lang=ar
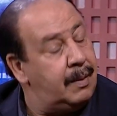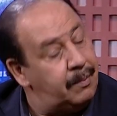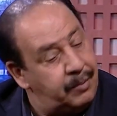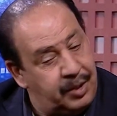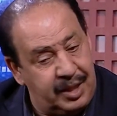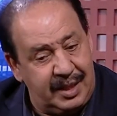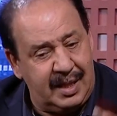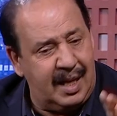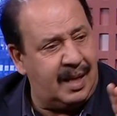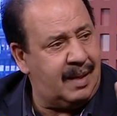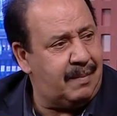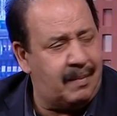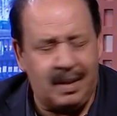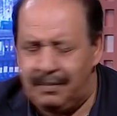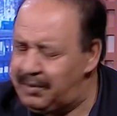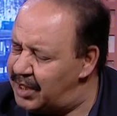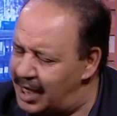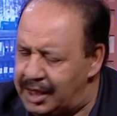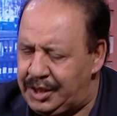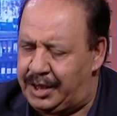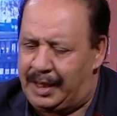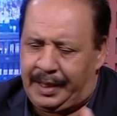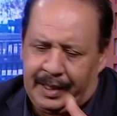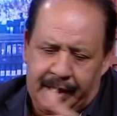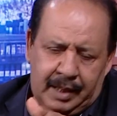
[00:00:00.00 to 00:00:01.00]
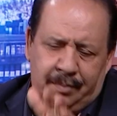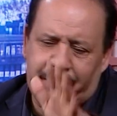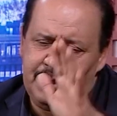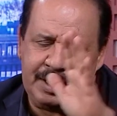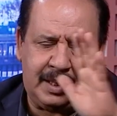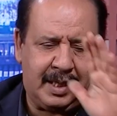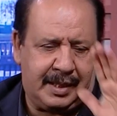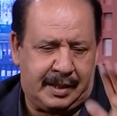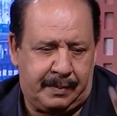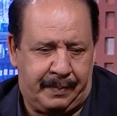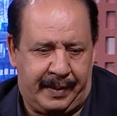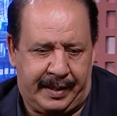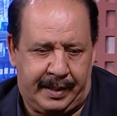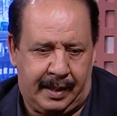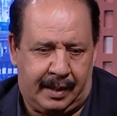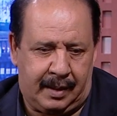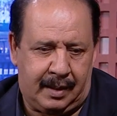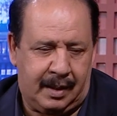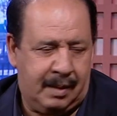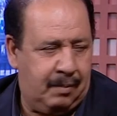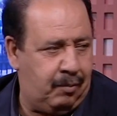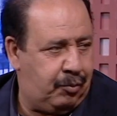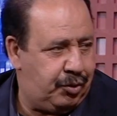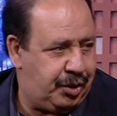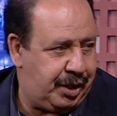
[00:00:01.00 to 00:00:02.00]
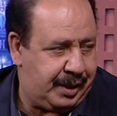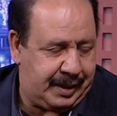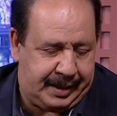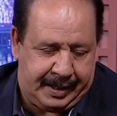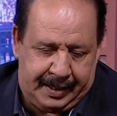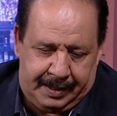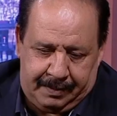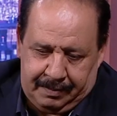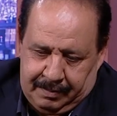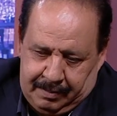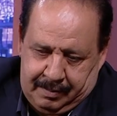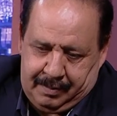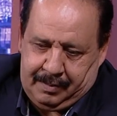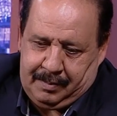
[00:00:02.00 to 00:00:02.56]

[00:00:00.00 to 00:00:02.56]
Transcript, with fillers: مشينا ما مشيناش الكلينيك مشينا للسبيطار سليم